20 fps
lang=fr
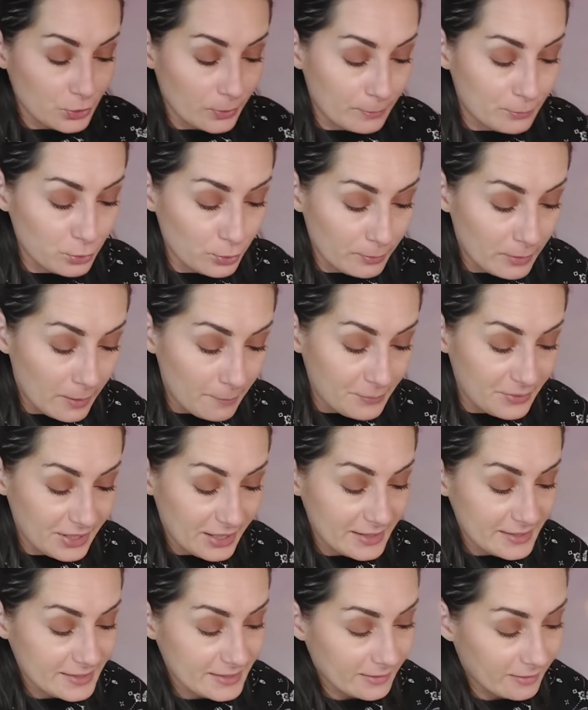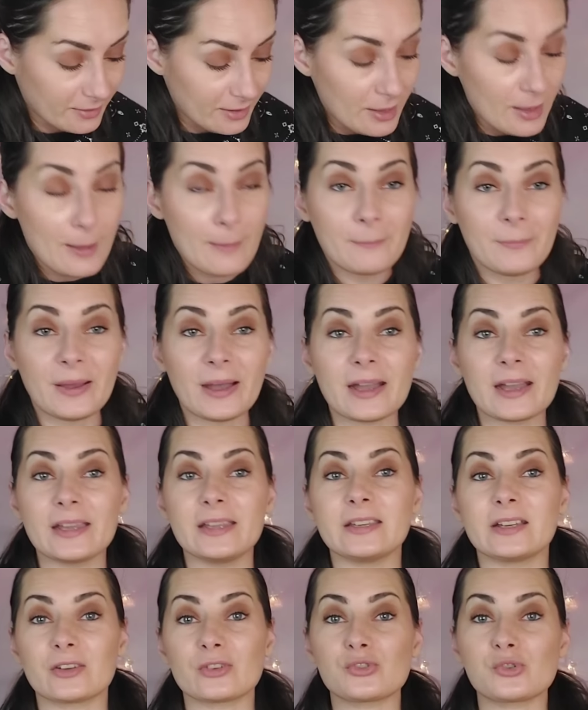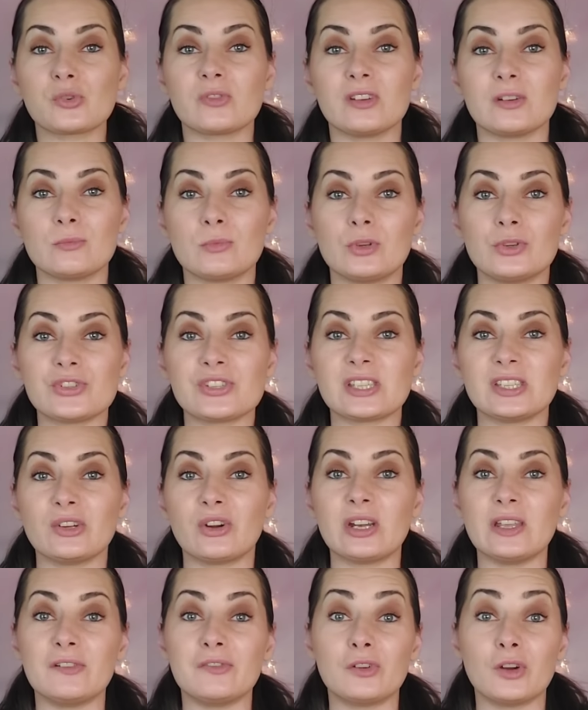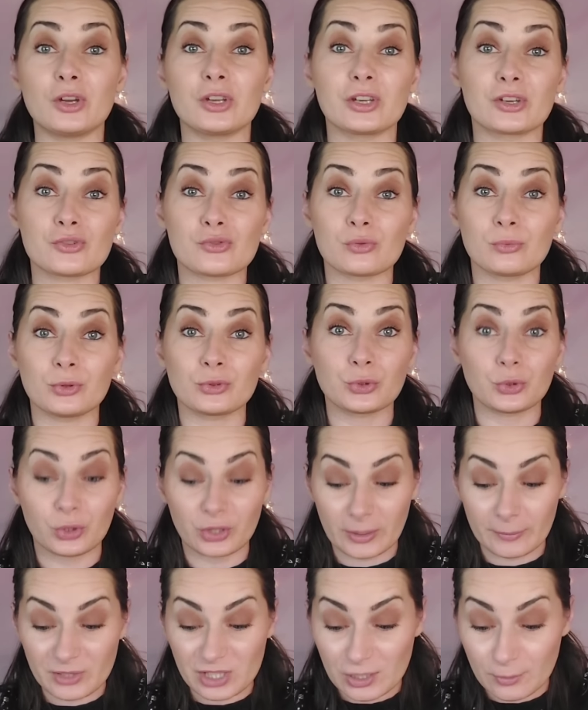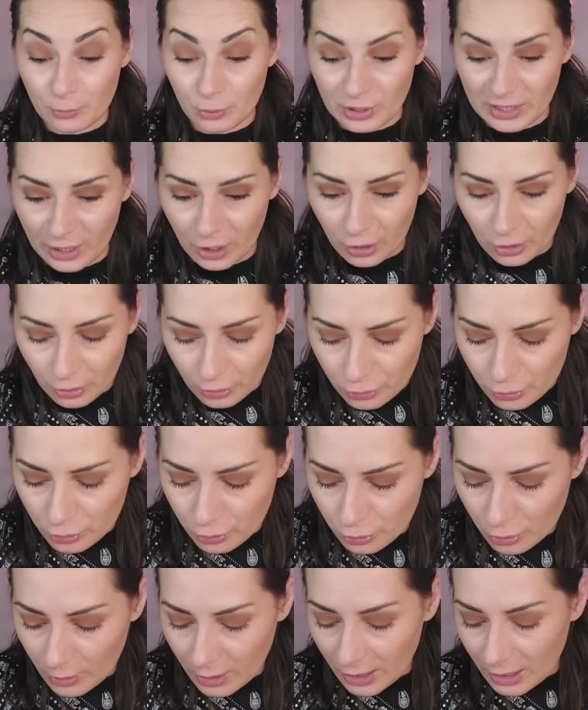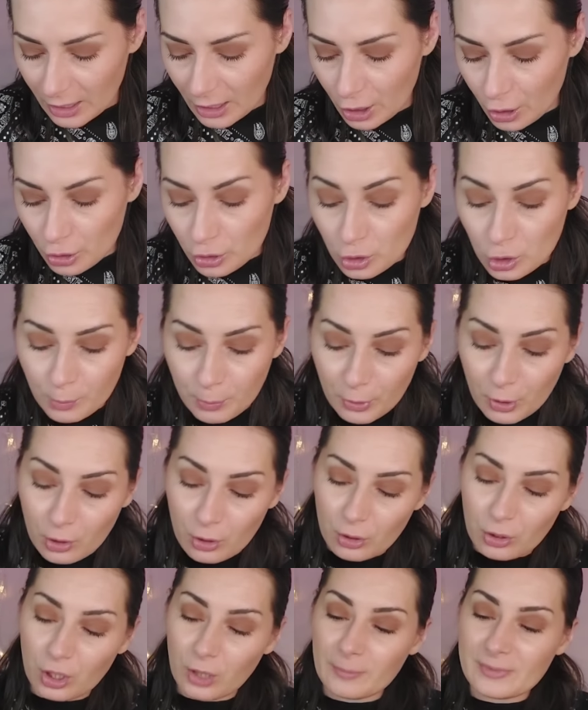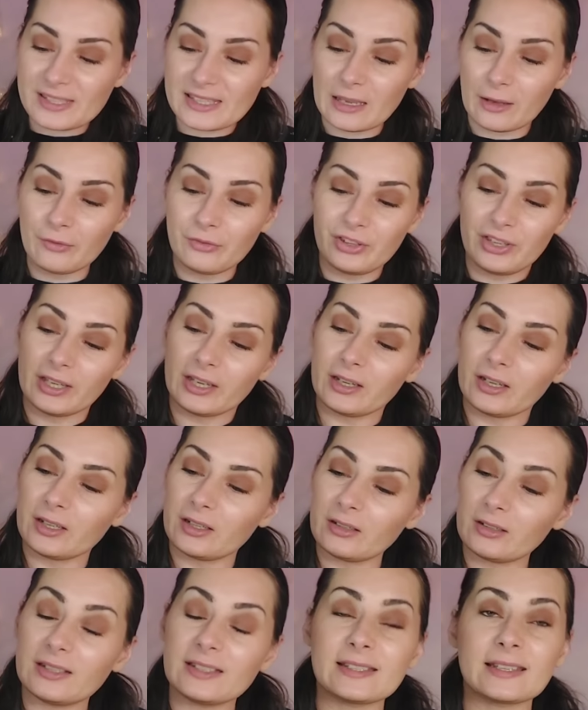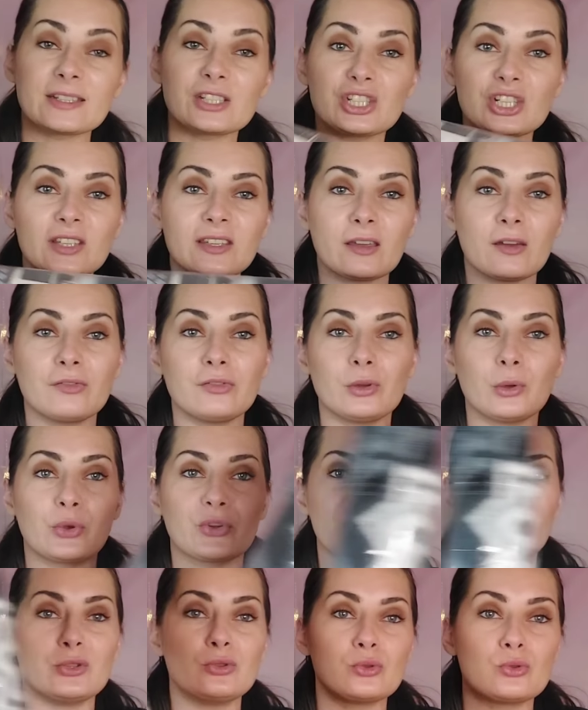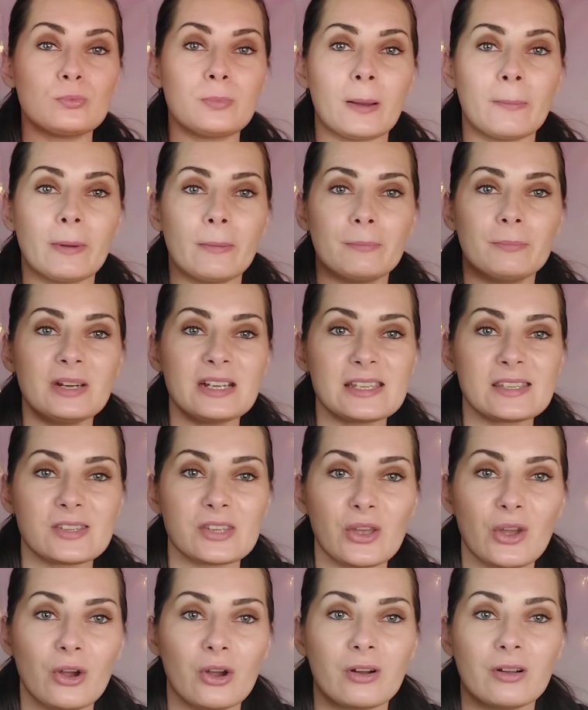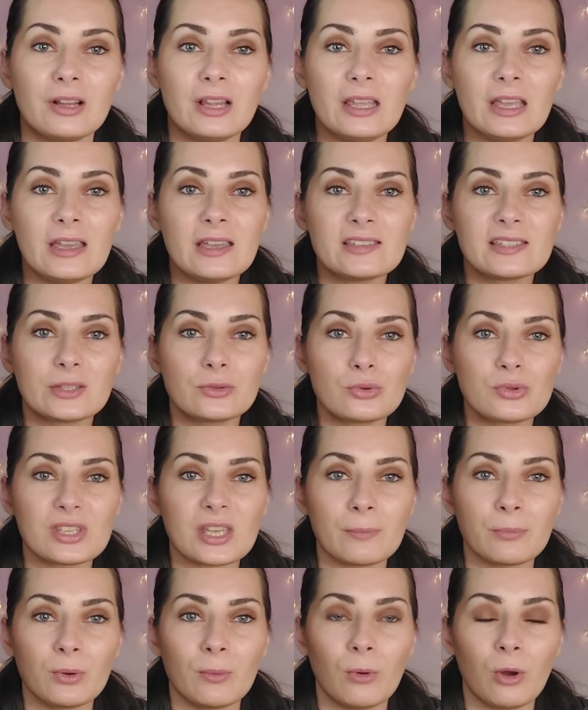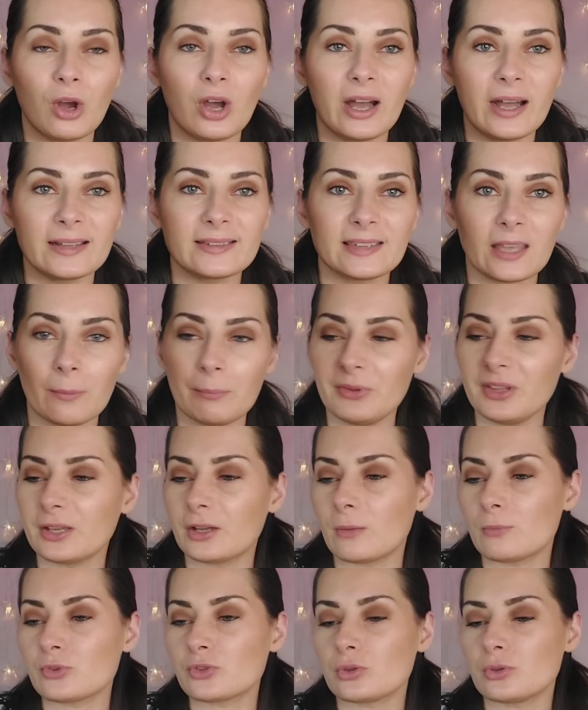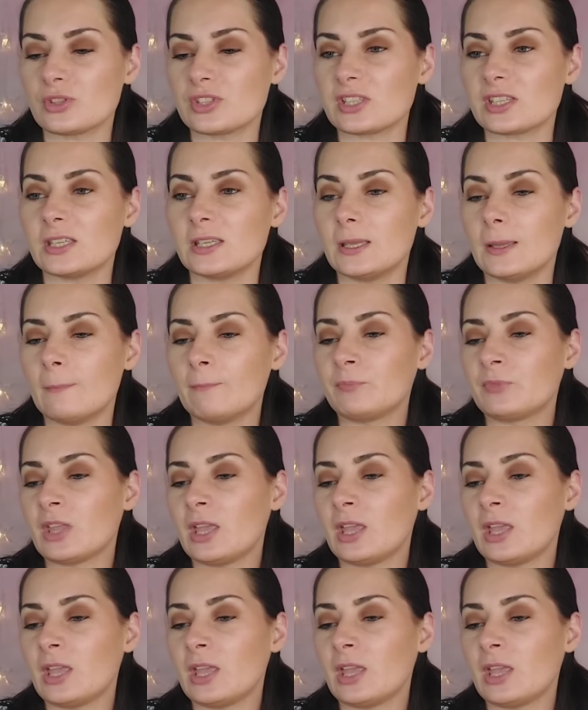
hein, pour ma pièce. Pareil, hein, suivez-moi aussi dans les vlogs, hein, je vous montrerai un petit peu les rendus. Je prends comme ça vient. Ça, j'ai été influencée du coup par ma belle-sœur. C'est tout simplement un tapis comme ceci